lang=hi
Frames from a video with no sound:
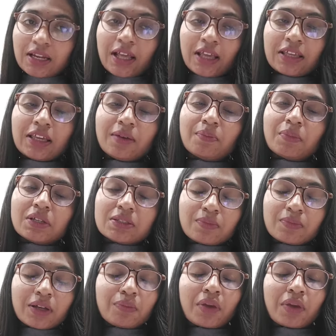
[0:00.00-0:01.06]
जलाइए बस
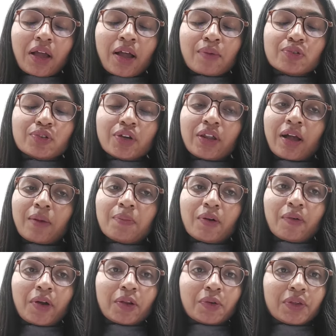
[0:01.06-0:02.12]
मन में आप जो है राम
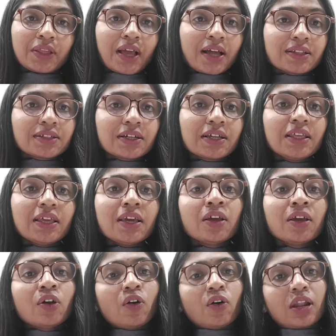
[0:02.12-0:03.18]
भगवान को याद
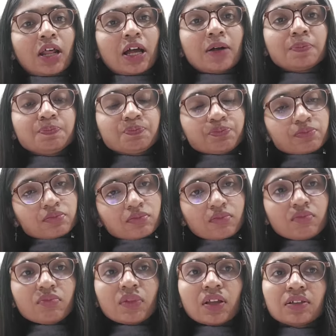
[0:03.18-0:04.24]
करिए और आप
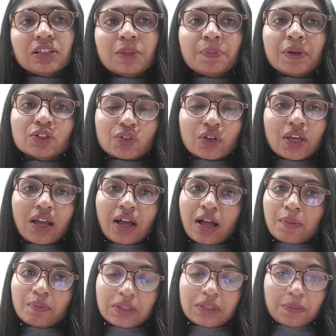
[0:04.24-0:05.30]
दीपक जो है
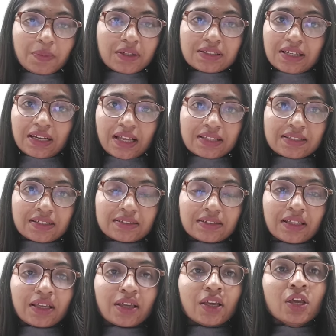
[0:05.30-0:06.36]
आप दीपक जला
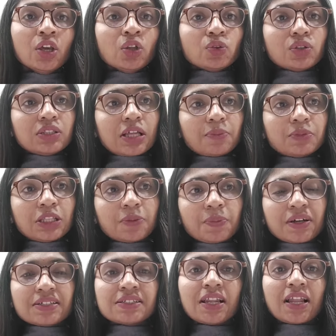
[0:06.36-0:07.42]
सकते हैं तो यदि आप
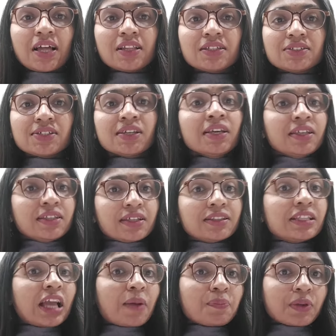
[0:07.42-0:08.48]
दीपक जला लीजिए
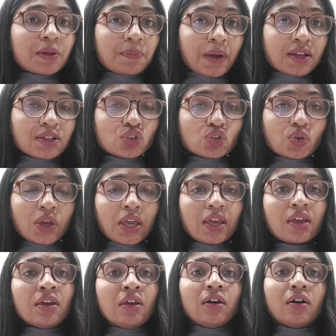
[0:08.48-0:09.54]
यदि आपके पास जो
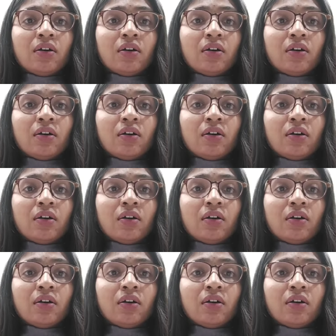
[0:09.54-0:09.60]
है